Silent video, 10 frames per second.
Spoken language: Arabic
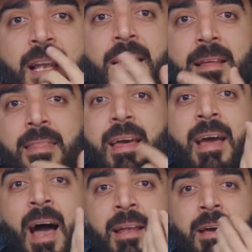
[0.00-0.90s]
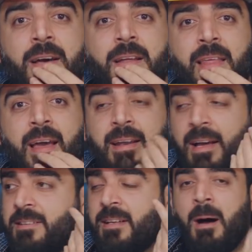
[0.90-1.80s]
اللي ضيعنا
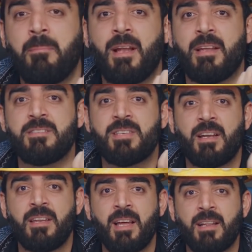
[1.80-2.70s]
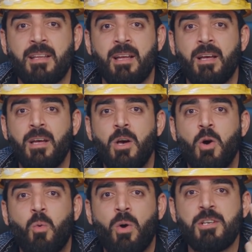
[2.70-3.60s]
ضيعنا احترامنا لإنسانيتنا
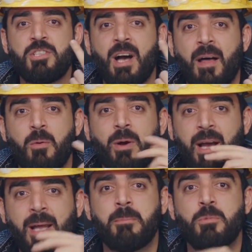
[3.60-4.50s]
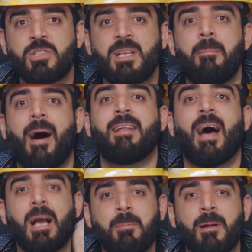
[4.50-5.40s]
وهالشيء هذا وقعنا بمشكلة بعد
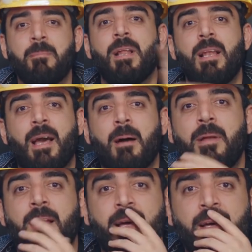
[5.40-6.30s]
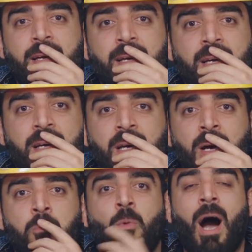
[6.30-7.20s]
أكبر من اللي قبلها
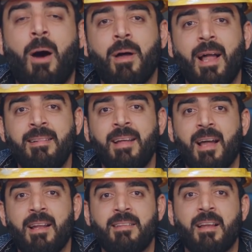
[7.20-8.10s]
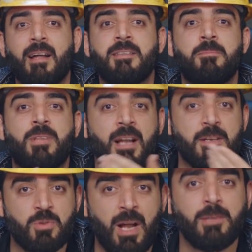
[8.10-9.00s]
محاولاتنا خلتنا نقدم
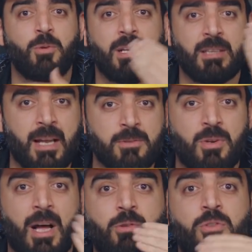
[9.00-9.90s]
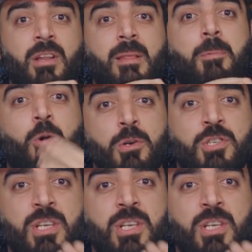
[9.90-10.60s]
تنازلات ورا تنازلات ونرضى بكل